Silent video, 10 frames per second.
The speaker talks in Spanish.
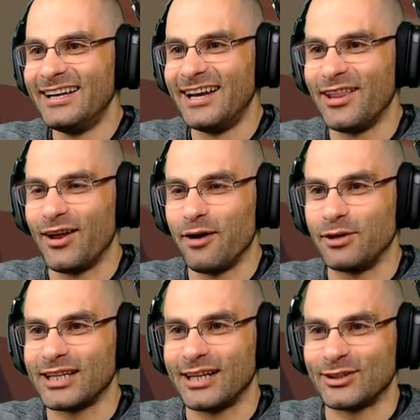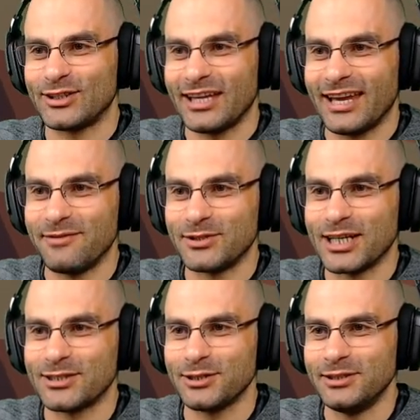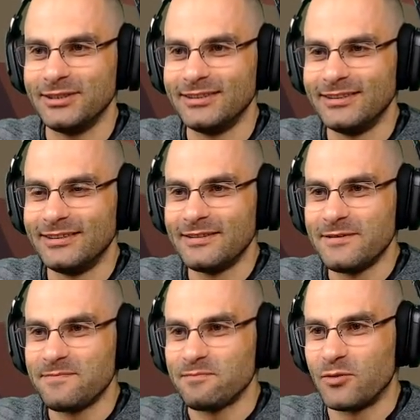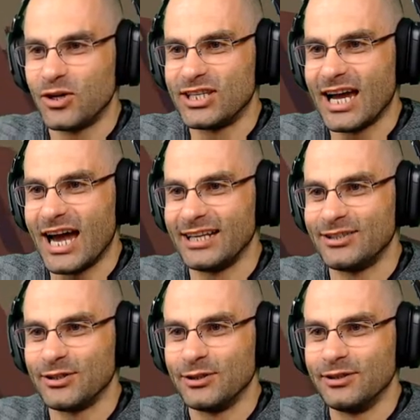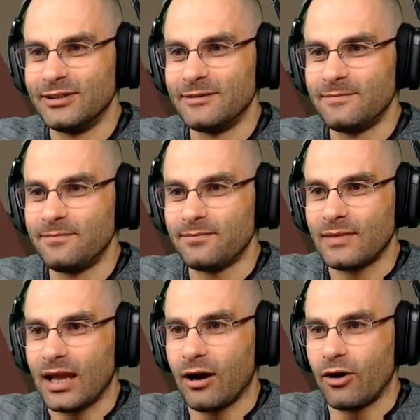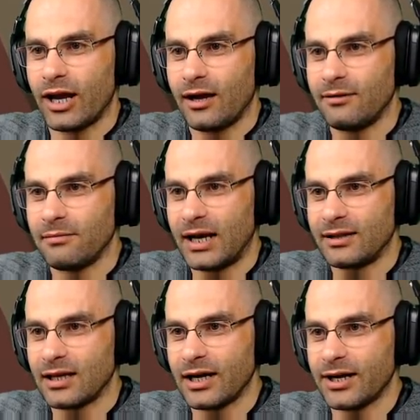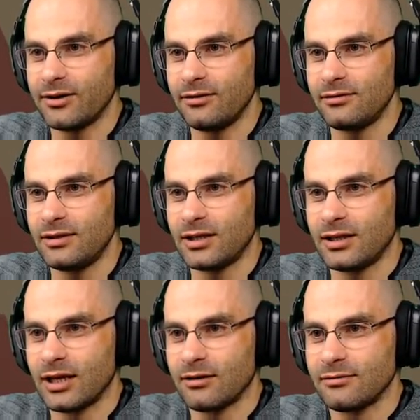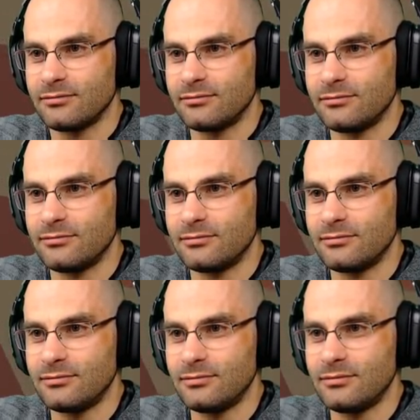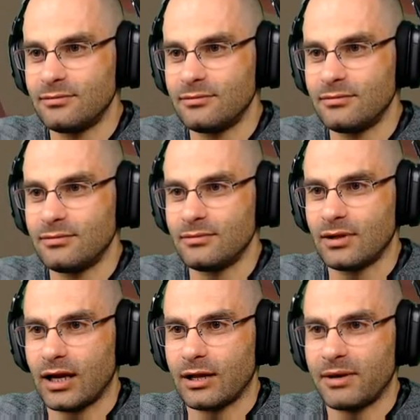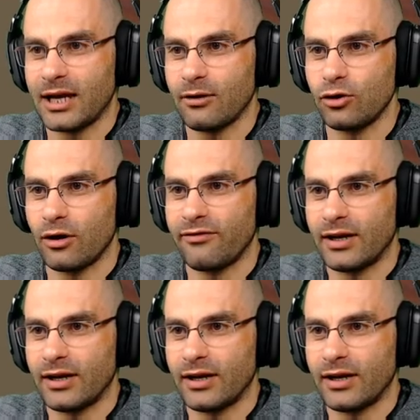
Le he dado la vuelta a la tortilla, ¿eh, muchacho? ¡Mollacho! Ahora, vale, te agarro y ¿qué te hago? A que me caigo yo al final.